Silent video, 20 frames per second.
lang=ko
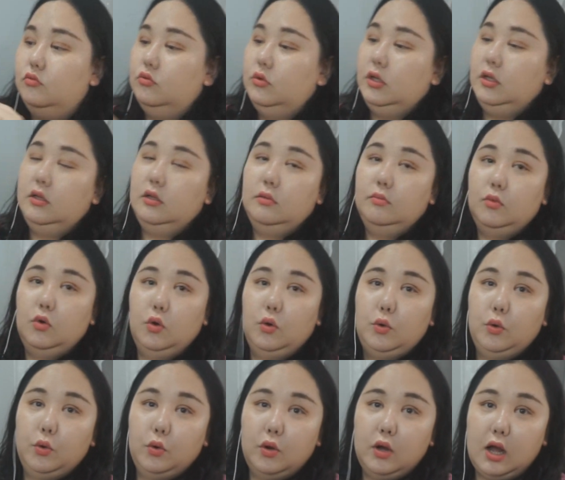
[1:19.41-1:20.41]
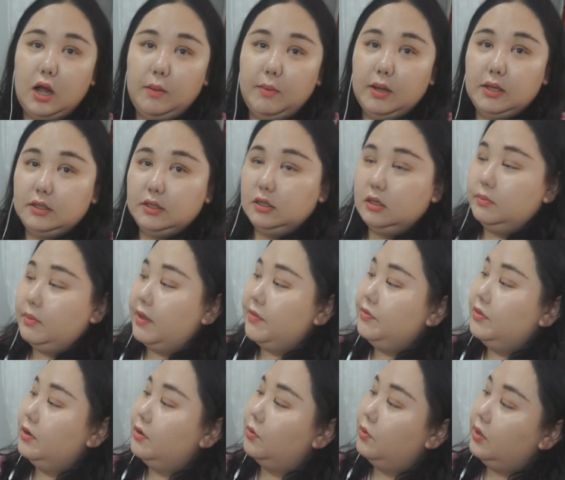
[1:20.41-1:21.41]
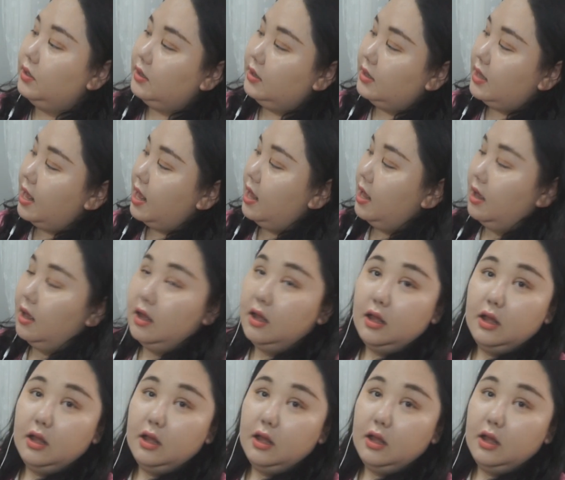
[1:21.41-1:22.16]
우리는 뭐 요런 가방들을 만들고 있다